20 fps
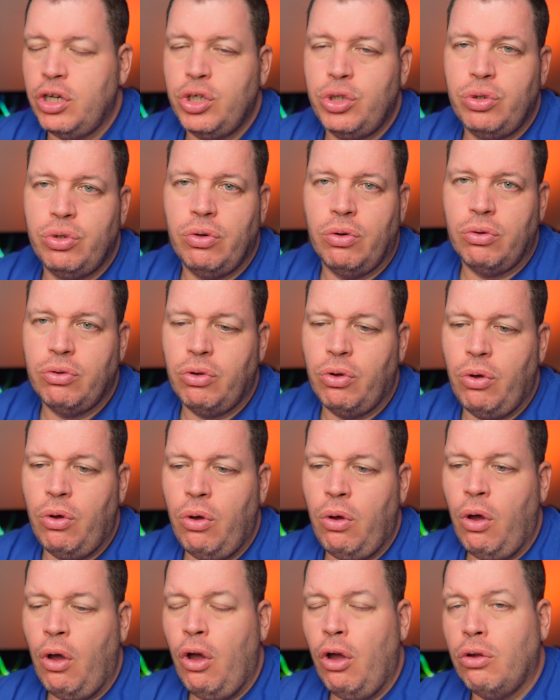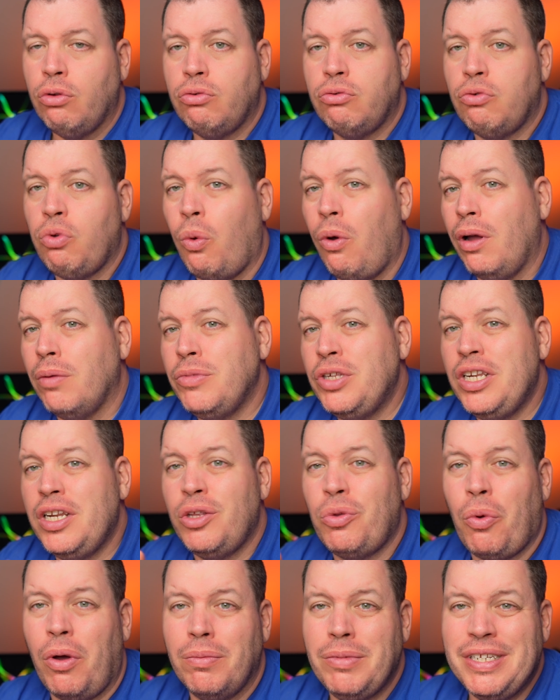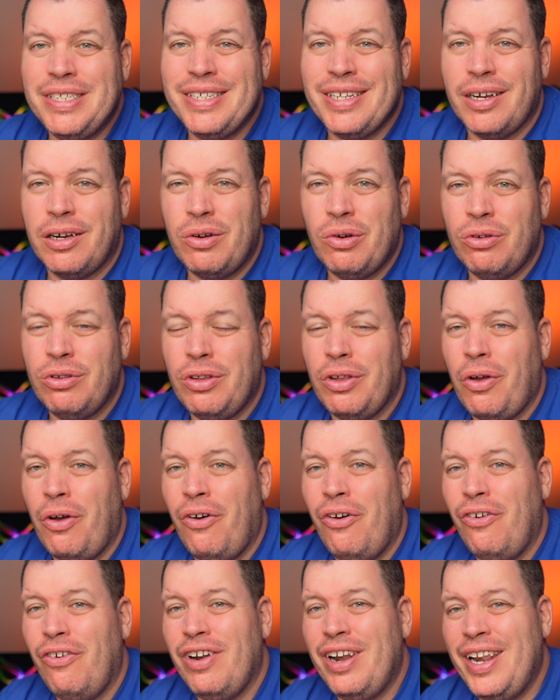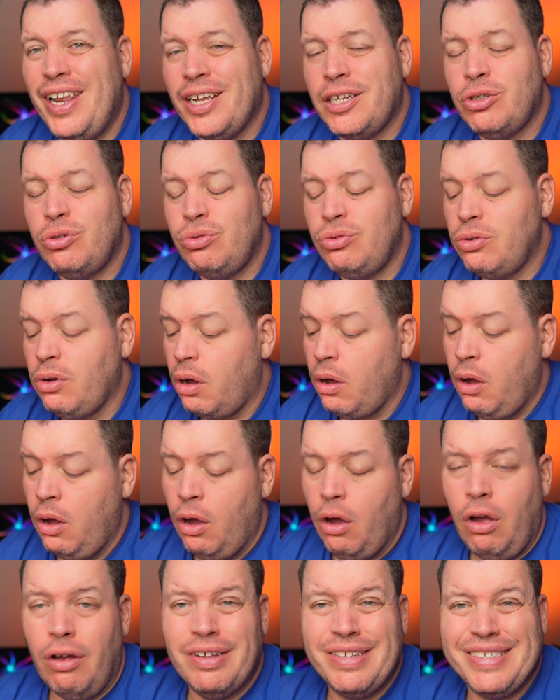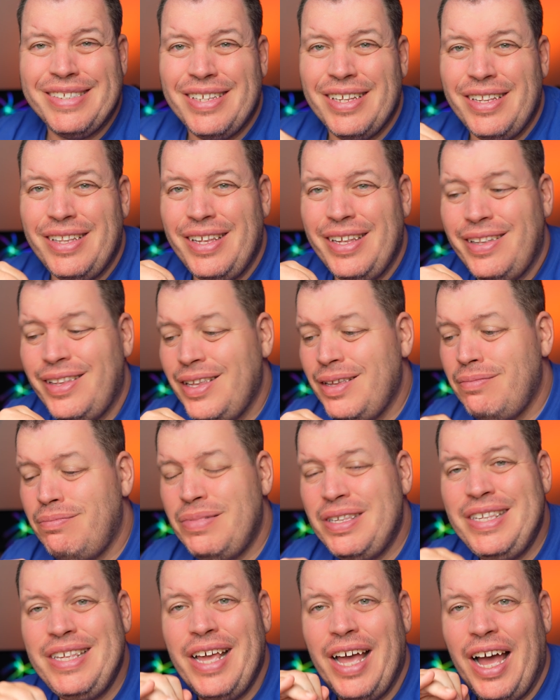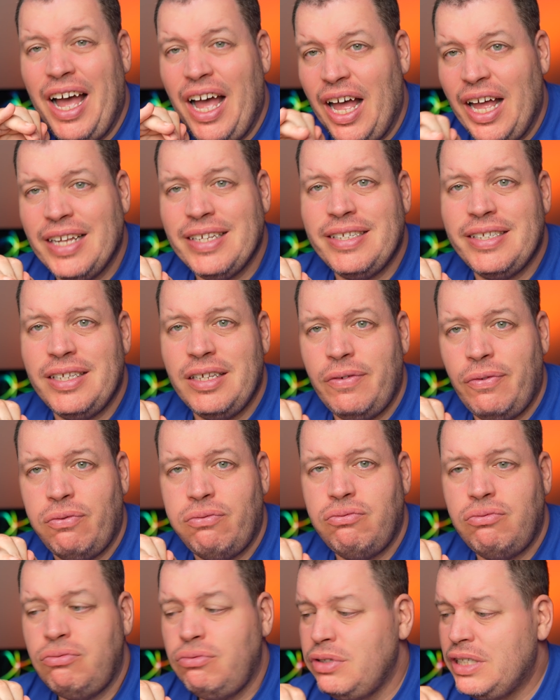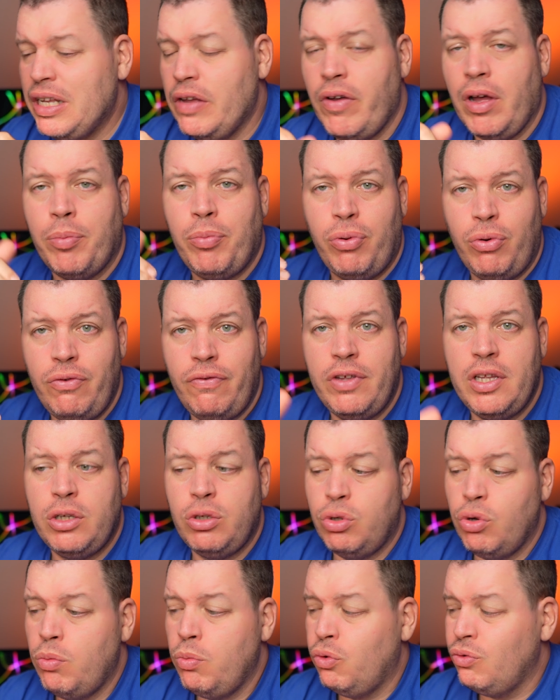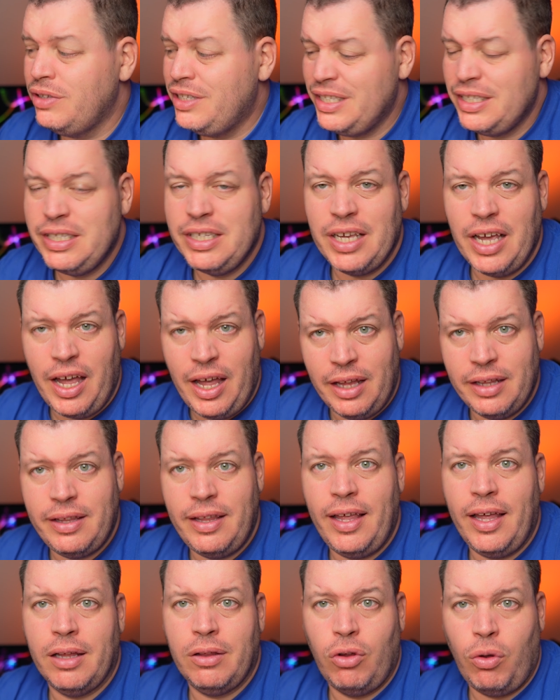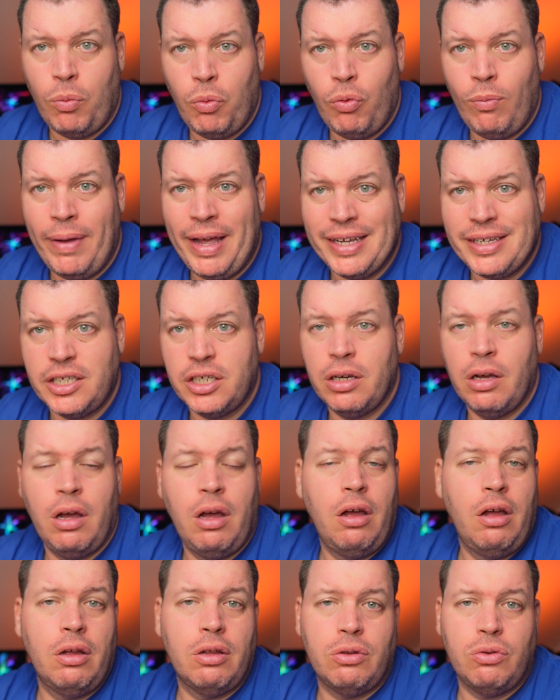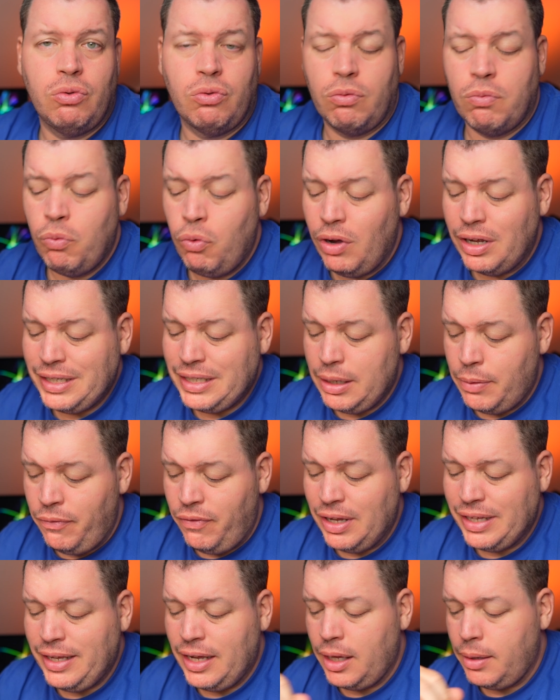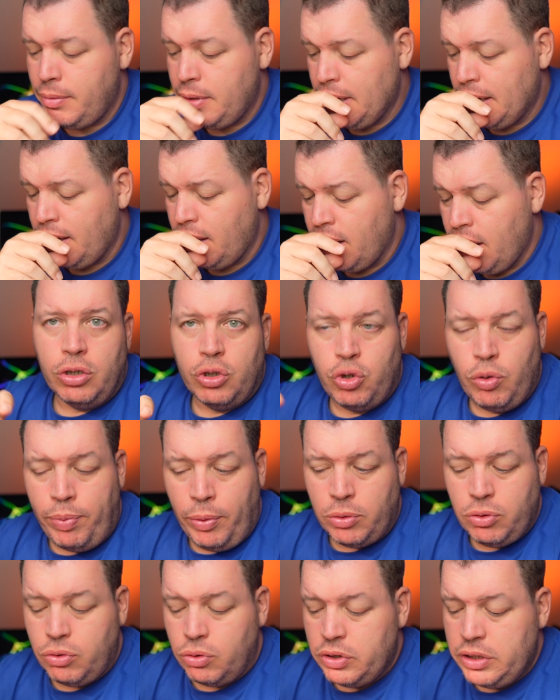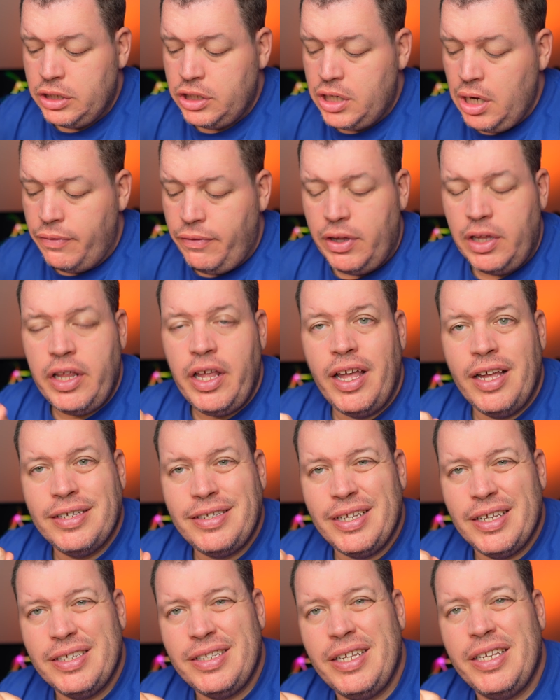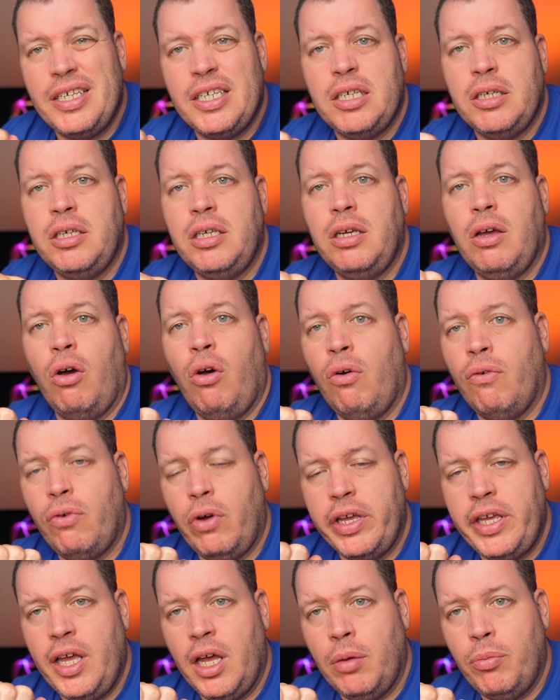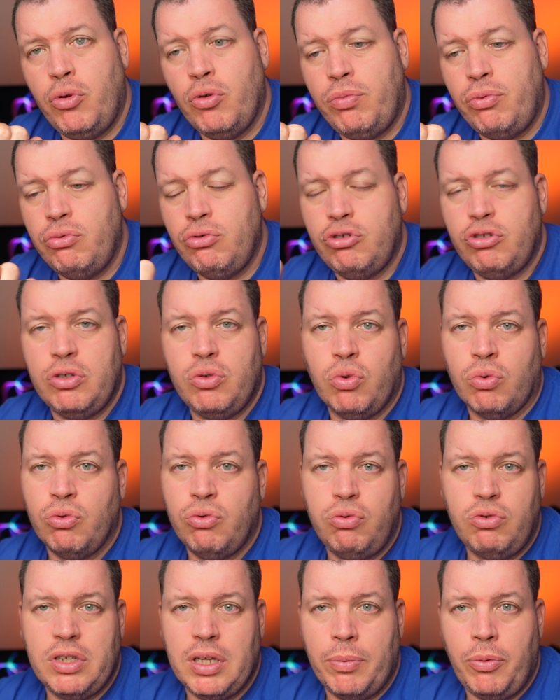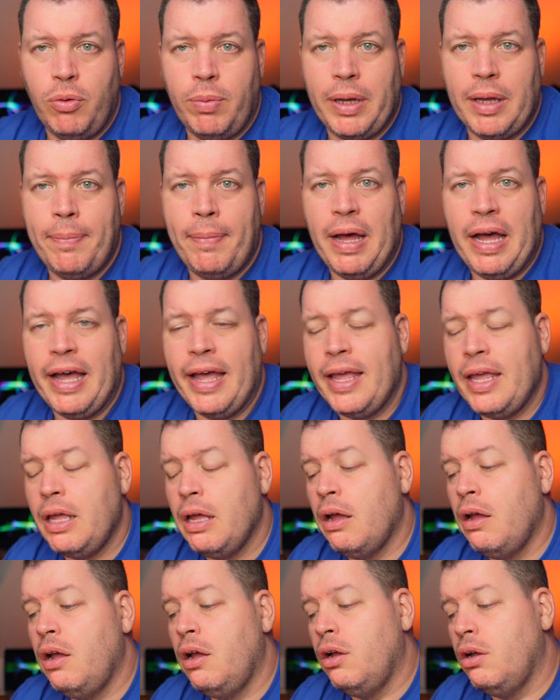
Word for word: et je suis entre 3000 et 3050 en lecture. C'est des débits assez fous, ça va plus vite que mon disque interne dans mon Mac. Donc moi, ça me va très bien. Je pense que si j'avais des SSD qui envoyaient un peu plus, tournent tous à peu près pareil,